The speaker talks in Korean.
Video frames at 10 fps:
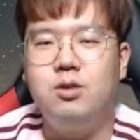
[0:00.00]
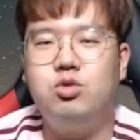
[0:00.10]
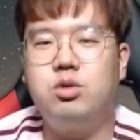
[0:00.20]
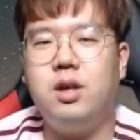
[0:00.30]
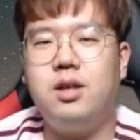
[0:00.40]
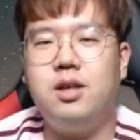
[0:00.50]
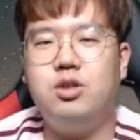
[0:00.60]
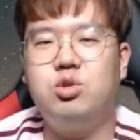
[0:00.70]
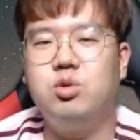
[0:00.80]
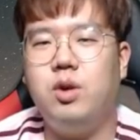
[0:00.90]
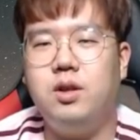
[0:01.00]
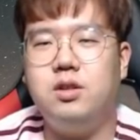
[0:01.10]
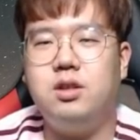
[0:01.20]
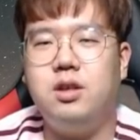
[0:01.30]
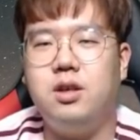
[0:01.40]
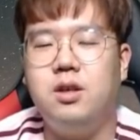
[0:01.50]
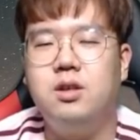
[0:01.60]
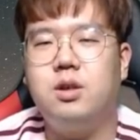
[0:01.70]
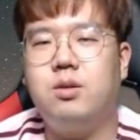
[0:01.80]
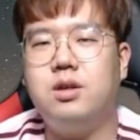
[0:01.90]
두 개가 중요했는데
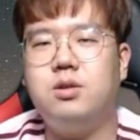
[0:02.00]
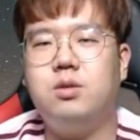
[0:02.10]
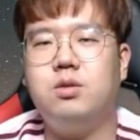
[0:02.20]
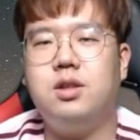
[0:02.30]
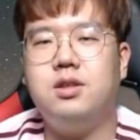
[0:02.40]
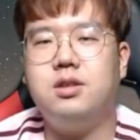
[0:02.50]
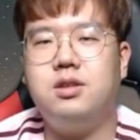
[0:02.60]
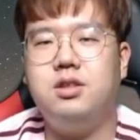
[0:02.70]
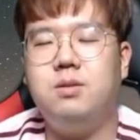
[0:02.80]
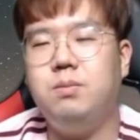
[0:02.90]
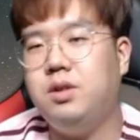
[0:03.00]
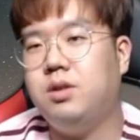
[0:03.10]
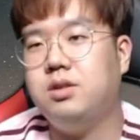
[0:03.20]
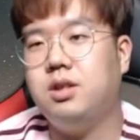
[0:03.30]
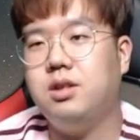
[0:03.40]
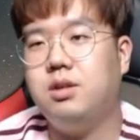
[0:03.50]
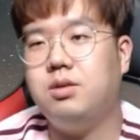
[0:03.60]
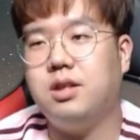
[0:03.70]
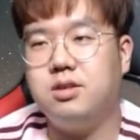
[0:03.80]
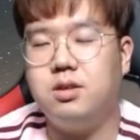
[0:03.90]
결과적으로 타자들은 신민혁을 상대로
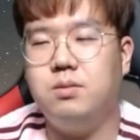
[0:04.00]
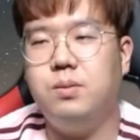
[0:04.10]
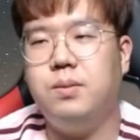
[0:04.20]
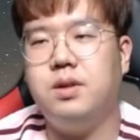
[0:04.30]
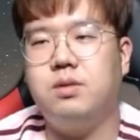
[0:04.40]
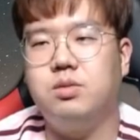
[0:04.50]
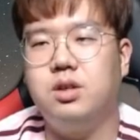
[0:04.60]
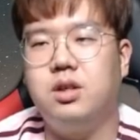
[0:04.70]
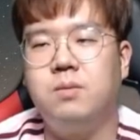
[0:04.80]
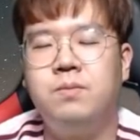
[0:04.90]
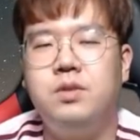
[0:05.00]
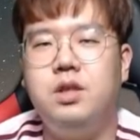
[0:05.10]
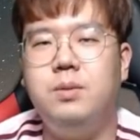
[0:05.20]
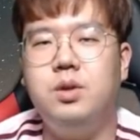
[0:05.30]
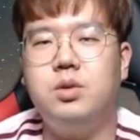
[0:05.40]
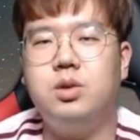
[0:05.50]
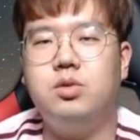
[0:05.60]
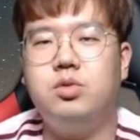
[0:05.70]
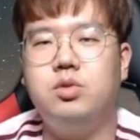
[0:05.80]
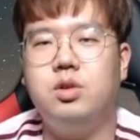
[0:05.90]
다섯 점을 뽑아냈고요. 이민호
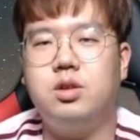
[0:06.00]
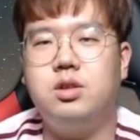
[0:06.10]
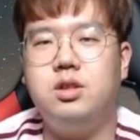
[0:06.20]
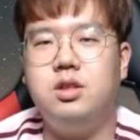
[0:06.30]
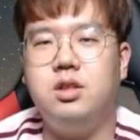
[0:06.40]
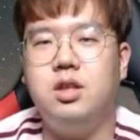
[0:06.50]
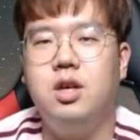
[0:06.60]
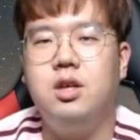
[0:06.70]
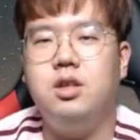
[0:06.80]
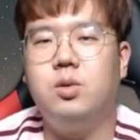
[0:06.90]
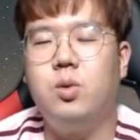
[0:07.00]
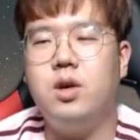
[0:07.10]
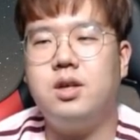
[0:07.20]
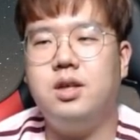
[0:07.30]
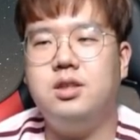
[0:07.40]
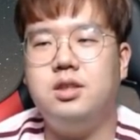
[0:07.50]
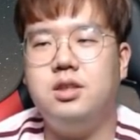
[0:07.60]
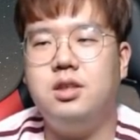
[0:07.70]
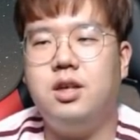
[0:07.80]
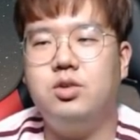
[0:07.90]
선수 역시
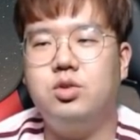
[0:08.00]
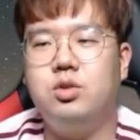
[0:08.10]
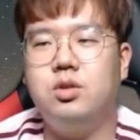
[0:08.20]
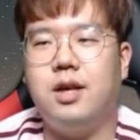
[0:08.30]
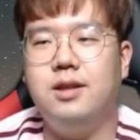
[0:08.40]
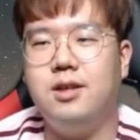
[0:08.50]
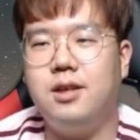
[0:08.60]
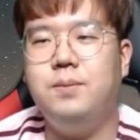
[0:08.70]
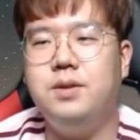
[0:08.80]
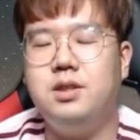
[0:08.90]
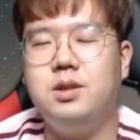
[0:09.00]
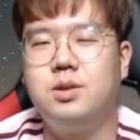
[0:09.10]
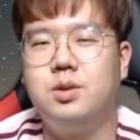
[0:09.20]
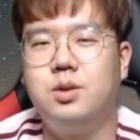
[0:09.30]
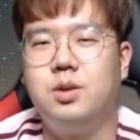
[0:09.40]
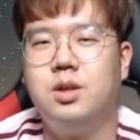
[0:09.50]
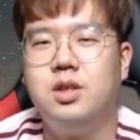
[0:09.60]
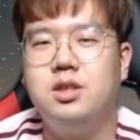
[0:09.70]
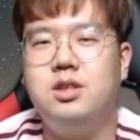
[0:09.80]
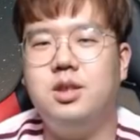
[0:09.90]
5회까지 아주 단단한 피칭으로
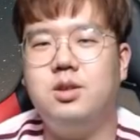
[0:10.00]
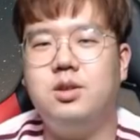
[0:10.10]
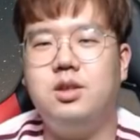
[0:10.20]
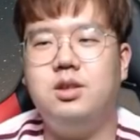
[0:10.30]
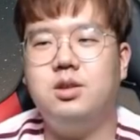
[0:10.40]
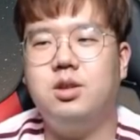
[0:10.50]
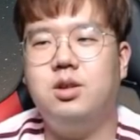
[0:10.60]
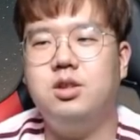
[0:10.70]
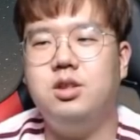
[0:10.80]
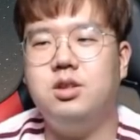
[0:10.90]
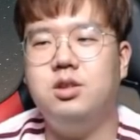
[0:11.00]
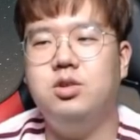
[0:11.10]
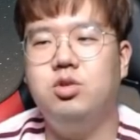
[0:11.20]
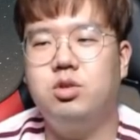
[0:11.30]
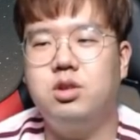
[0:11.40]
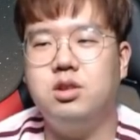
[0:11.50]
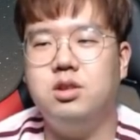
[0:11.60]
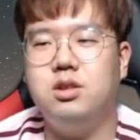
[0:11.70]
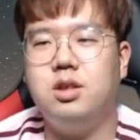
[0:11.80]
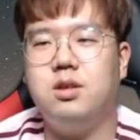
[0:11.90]
지난 경기에 이어서 시즌
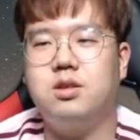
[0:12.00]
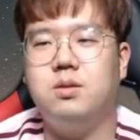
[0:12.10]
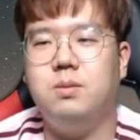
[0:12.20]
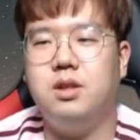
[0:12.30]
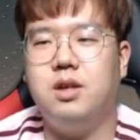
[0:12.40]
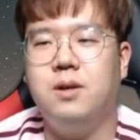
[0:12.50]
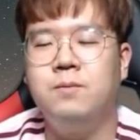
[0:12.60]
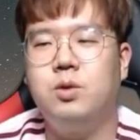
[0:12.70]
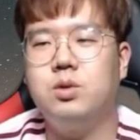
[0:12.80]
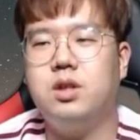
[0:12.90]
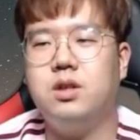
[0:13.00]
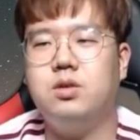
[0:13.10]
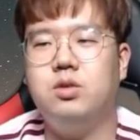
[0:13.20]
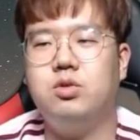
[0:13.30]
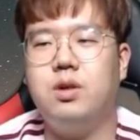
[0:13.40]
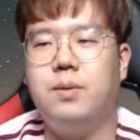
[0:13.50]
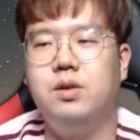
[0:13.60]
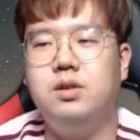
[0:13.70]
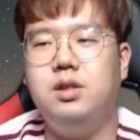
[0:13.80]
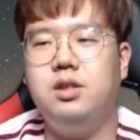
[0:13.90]
6승을 챙겼습니다. 홍창기 선수가
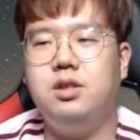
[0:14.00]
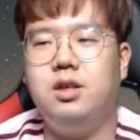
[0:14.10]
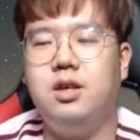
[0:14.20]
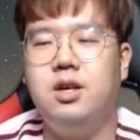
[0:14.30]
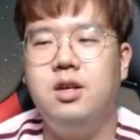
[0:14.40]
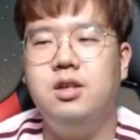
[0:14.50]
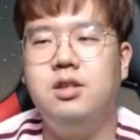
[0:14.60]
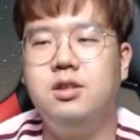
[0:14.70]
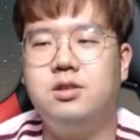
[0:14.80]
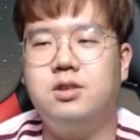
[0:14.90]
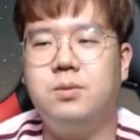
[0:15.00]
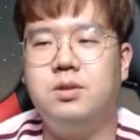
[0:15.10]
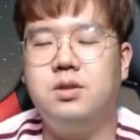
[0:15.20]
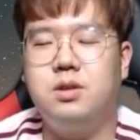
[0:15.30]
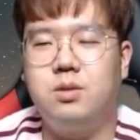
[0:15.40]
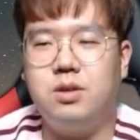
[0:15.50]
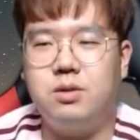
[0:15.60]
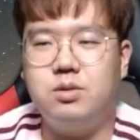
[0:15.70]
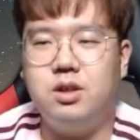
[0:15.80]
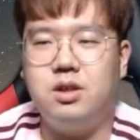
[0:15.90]
멀티히팅에 1득점을 기록을
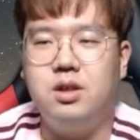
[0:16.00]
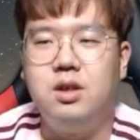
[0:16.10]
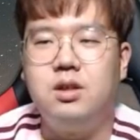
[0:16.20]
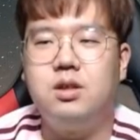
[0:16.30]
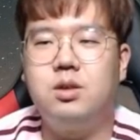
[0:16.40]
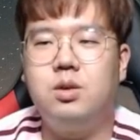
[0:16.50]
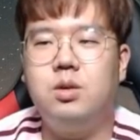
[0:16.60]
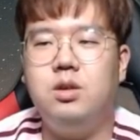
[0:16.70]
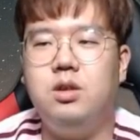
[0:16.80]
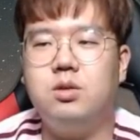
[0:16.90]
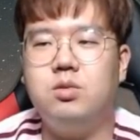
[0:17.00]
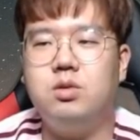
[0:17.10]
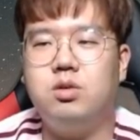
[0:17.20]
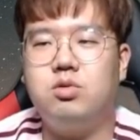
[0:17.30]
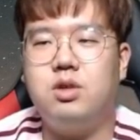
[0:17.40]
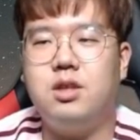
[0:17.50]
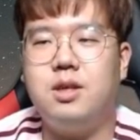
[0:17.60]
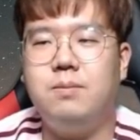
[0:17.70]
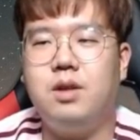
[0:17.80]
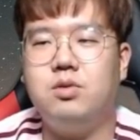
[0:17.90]
했고요. 그리고 이영종 선수가
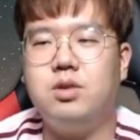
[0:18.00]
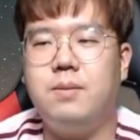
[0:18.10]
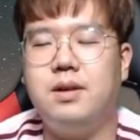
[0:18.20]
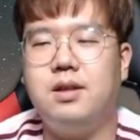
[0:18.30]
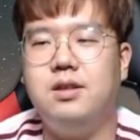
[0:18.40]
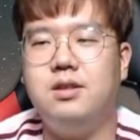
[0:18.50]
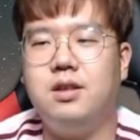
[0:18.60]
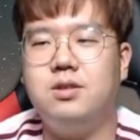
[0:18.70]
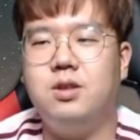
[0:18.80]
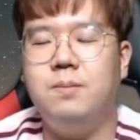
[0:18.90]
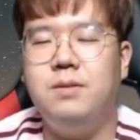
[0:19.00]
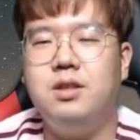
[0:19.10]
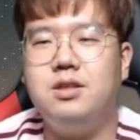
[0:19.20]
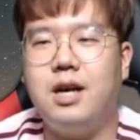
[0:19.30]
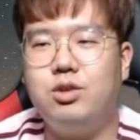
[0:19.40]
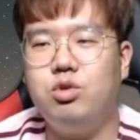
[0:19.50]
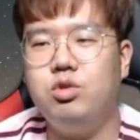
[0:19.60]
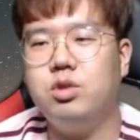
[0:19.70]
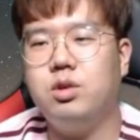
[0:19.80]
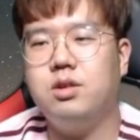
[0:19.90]
3타수 3안타 1타점
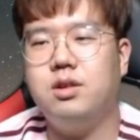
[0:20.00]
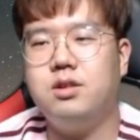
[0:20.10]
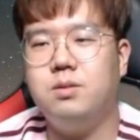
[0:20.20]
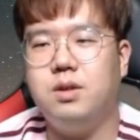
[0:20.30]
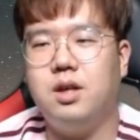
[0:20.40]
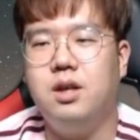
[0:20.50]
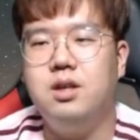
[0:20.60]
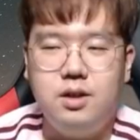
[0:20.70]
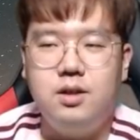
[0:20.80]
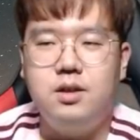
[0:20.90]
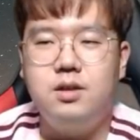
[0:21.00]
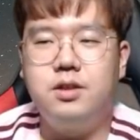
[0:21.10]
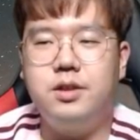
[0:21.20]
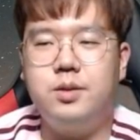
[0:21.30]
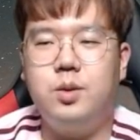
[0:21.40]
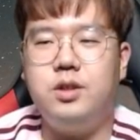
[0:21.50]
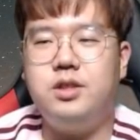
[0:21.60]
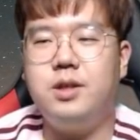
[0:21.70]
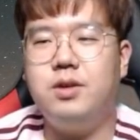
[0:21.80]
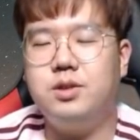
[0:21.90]
4출로 경기를 했습니다. 그리고
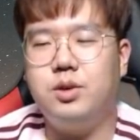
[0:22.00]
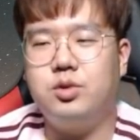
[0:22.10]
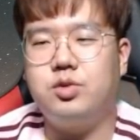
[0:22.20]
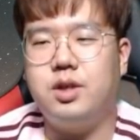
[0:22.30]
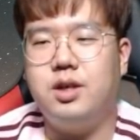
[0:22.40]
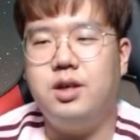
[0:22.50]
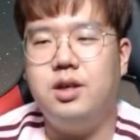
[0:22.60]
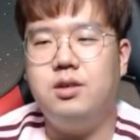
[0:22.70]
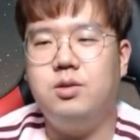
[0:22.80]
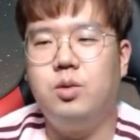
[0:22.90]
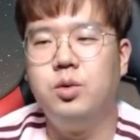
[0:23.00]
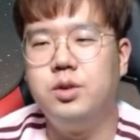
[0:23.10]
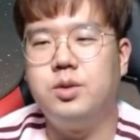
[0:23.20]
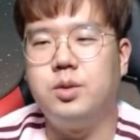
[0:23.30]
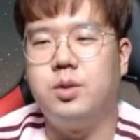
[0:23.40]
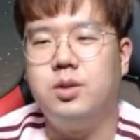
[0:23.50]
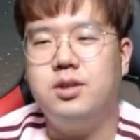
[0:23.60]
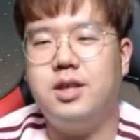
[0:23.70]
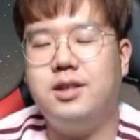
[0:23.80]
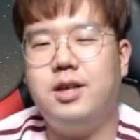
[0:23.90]
이재원 선수가 오늘도
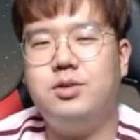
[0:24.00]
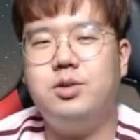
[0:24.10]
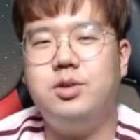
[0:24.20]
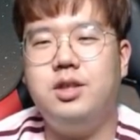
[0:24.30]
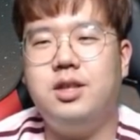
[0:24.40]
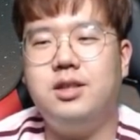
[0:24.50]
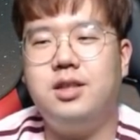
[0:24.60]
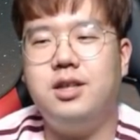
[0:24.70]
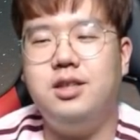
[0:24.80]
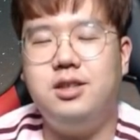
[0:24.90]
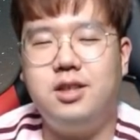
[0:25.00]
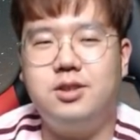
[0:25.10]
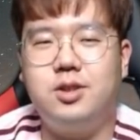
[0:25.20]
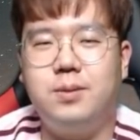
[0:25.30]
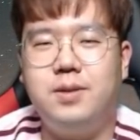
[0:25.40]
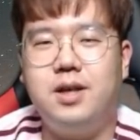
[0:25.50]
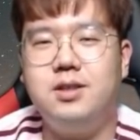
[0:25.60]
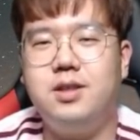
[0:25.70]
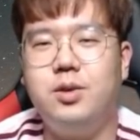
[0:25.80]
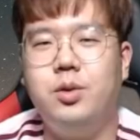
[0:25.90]
4타수 1안타 2타점
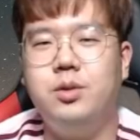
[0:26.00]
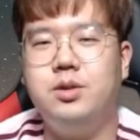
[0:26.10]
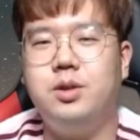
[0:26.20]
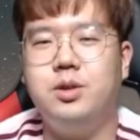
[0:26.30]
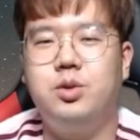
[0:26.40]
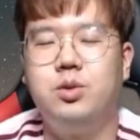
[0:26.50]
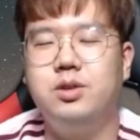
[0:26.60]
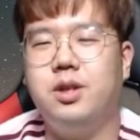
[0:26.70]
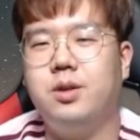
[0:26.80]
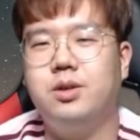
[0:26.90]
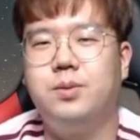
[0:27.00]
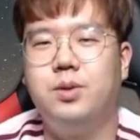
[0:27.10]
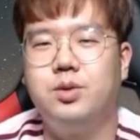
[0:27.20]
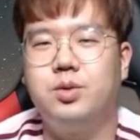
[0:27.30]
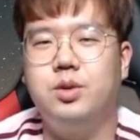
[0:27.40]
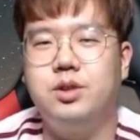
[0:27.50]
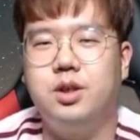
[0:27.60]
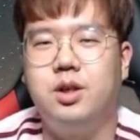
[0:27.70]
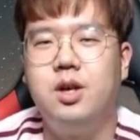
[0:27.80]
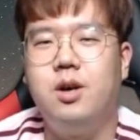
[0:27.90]
항상 효율성이 좋은 타격을 보여주고
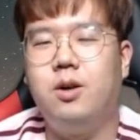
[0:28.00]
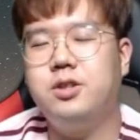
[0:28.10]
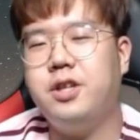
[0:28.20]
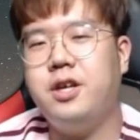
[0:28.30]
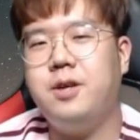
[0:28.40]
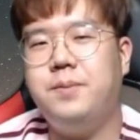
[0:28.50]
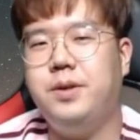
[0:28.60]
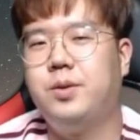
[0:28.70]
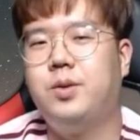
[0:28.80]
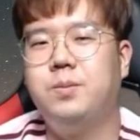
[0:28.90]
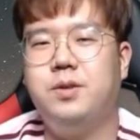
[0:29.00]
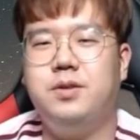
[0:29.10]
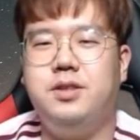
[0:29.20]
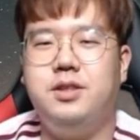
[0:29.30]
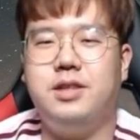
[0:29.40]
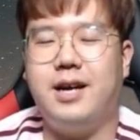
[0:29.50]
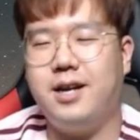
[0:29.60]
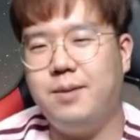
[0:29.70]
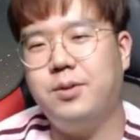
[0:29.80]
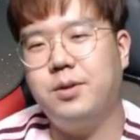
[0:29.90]
있죠. 어제 비로 홈런이
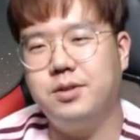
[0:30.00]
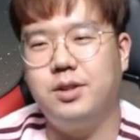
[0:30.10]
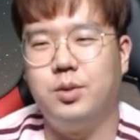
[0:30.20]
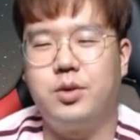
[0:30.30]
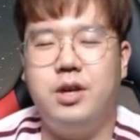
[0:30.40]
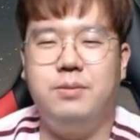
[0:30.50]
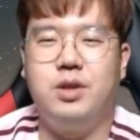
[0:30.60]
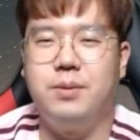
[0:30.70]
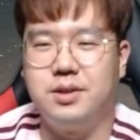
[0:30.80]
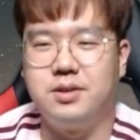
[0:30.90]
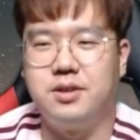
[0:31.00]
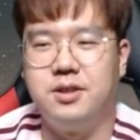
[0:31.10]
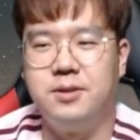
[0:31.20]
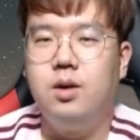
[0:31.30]
날아가 버렸는데 노게임이 되면서